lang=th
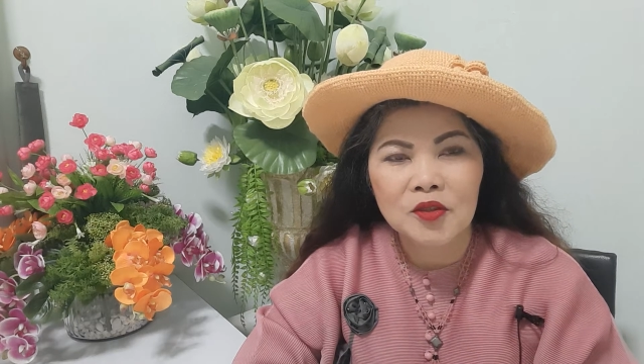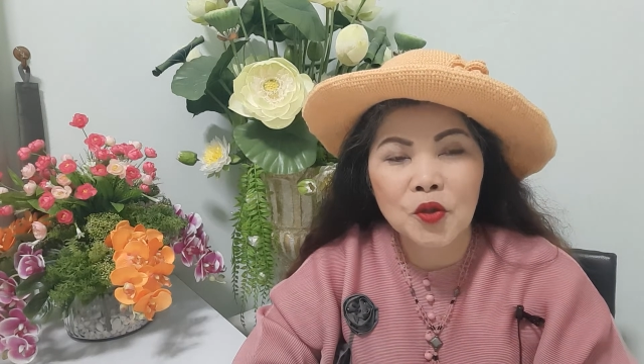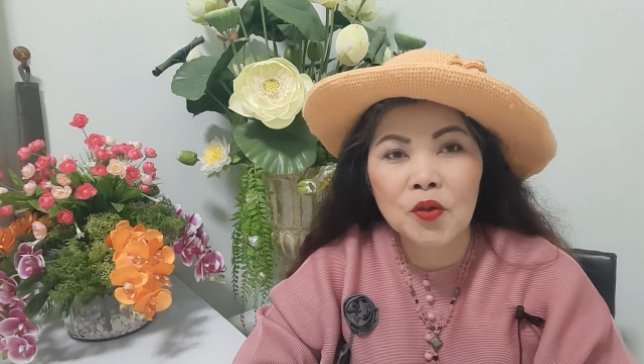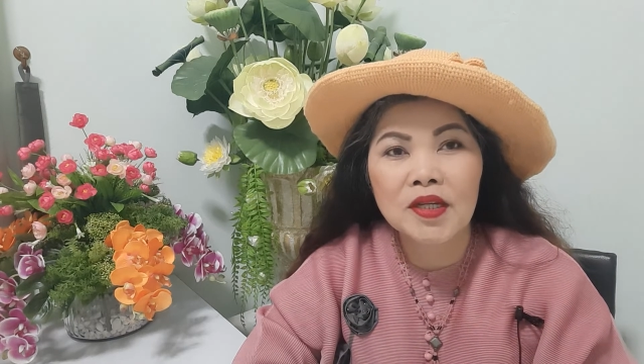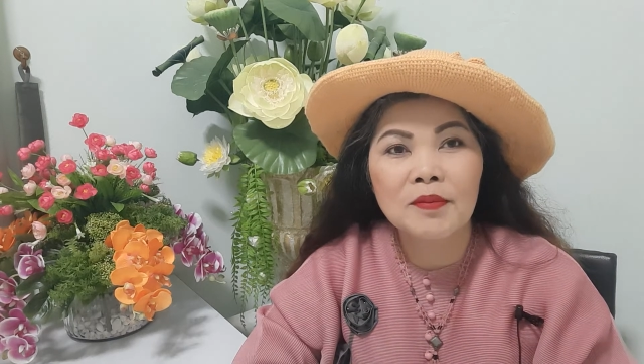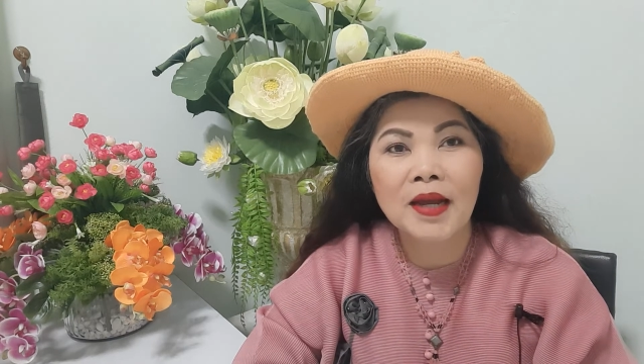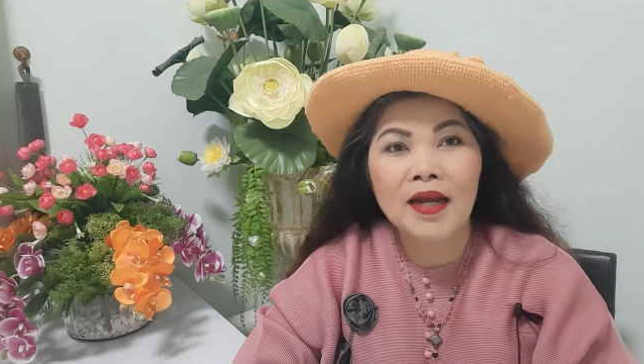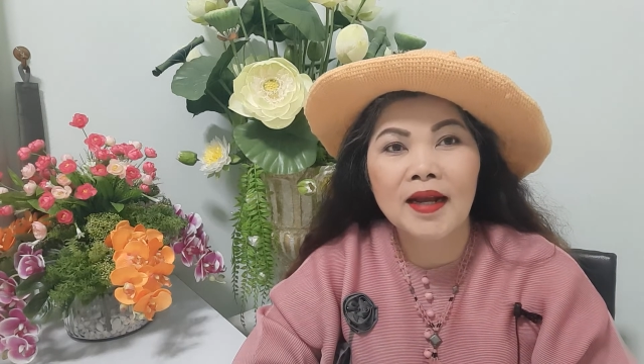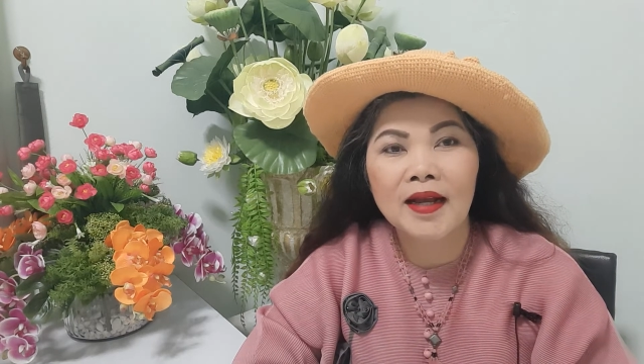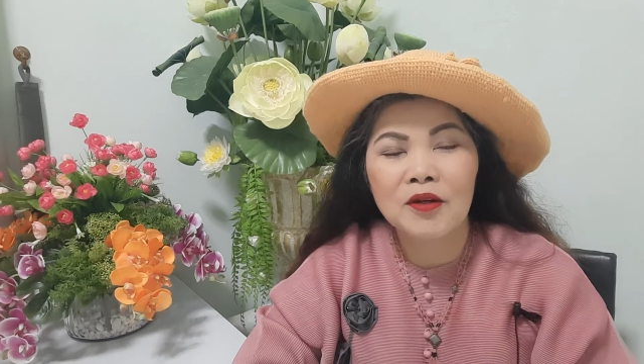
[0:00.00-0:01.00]
โชคดีมา
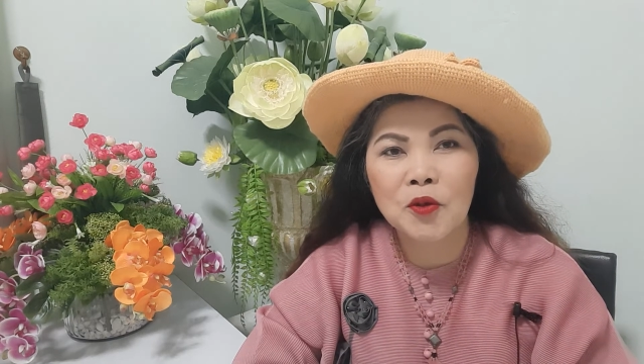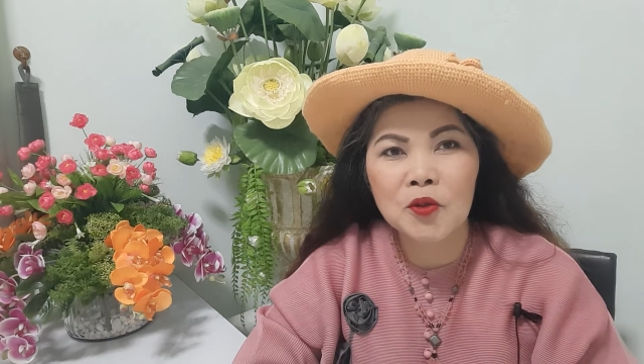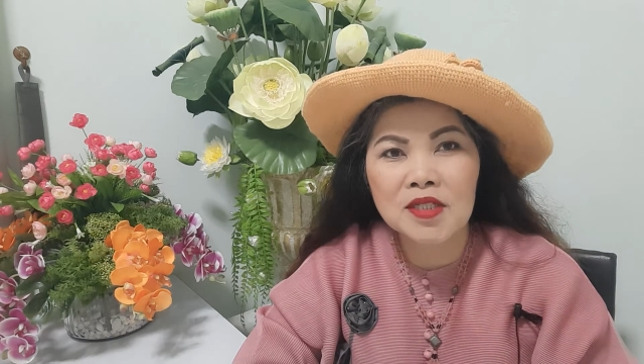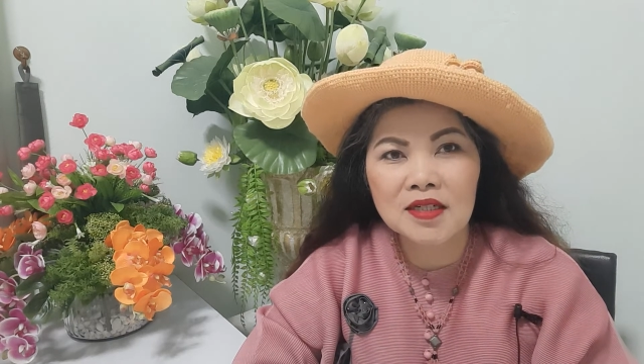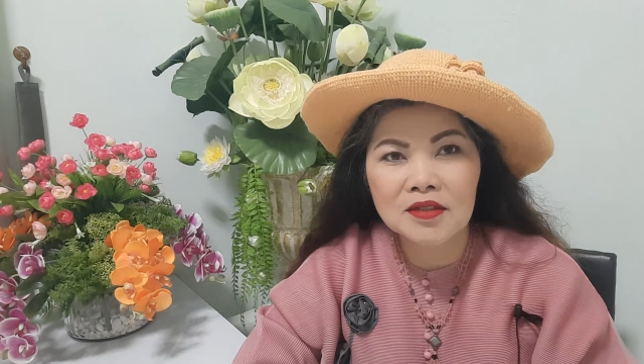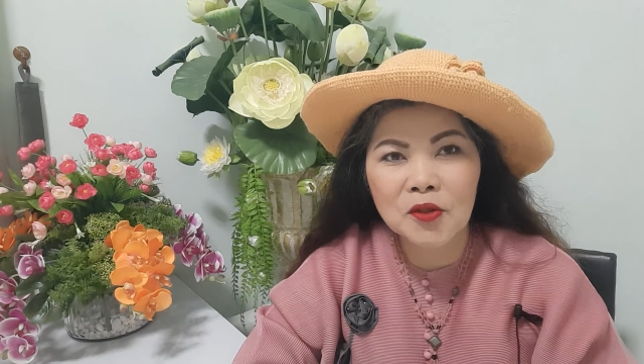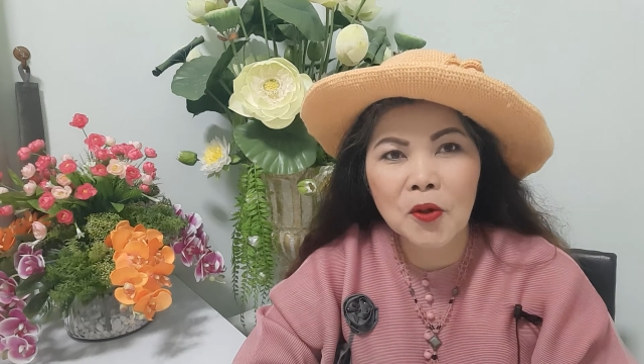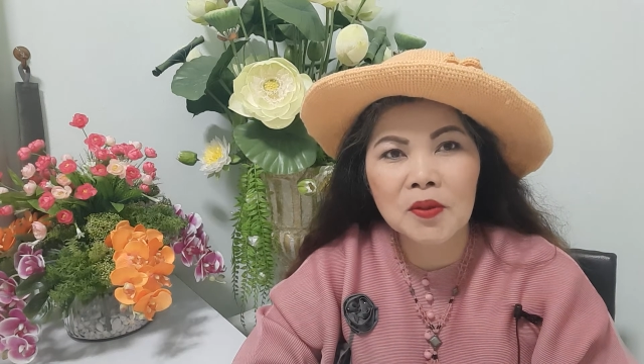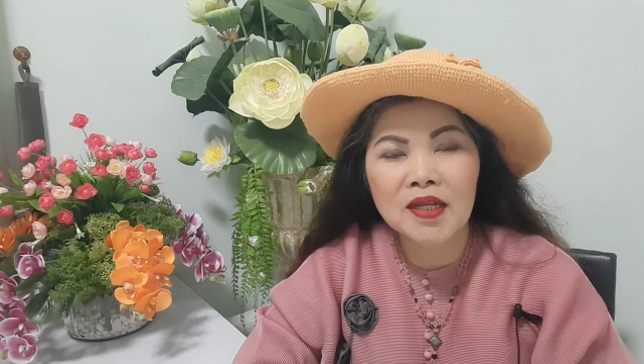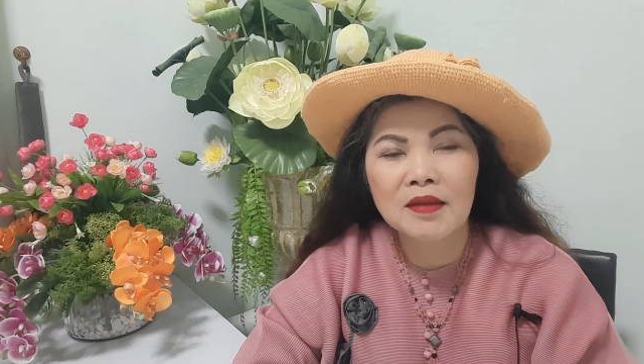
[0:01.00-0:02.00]
กค่ะ รู้สึกโช
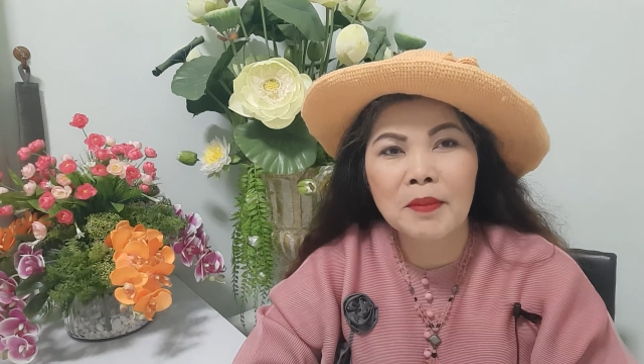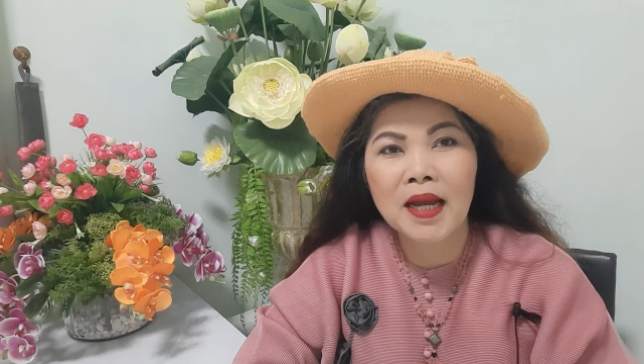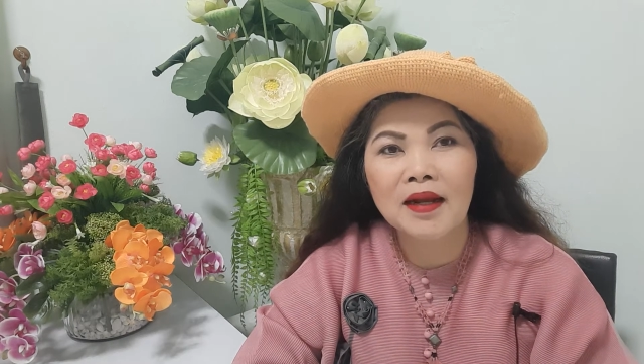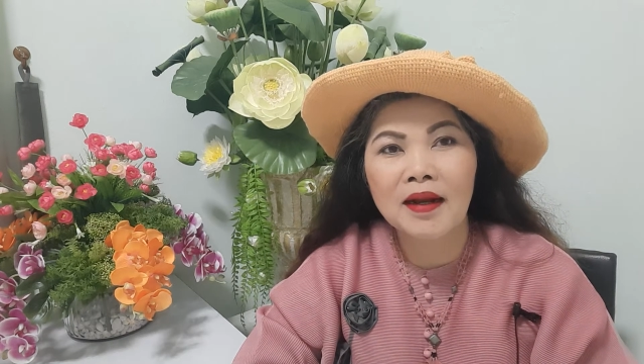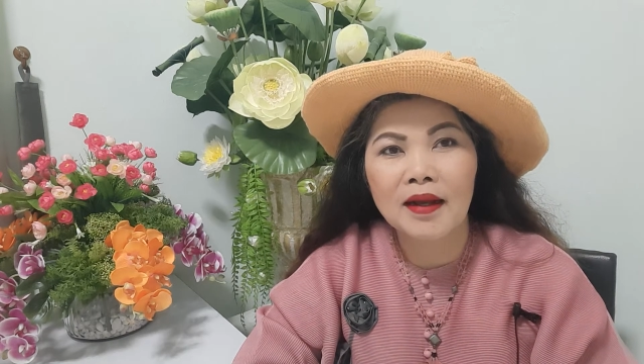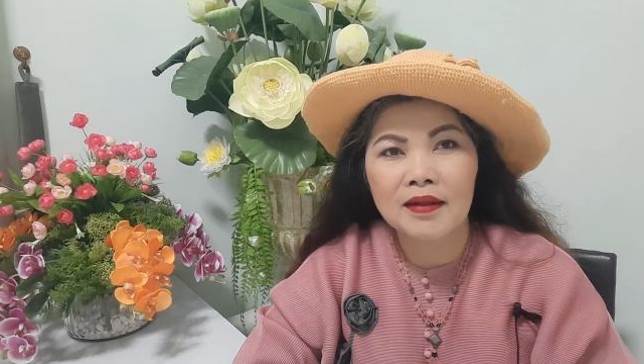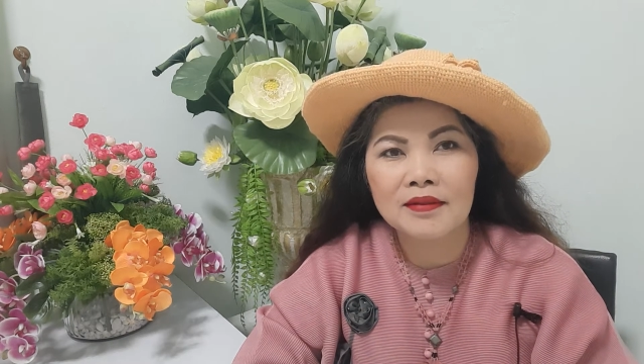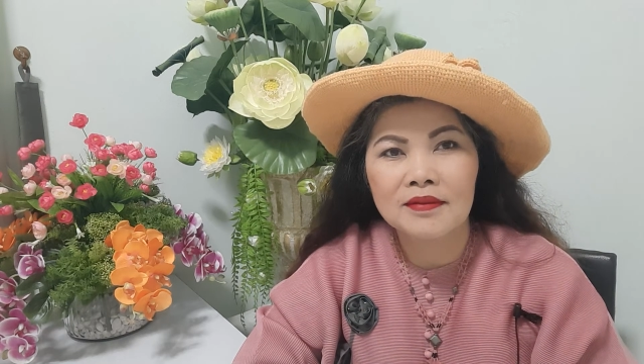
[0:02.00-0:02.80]
คดีมากค่ะ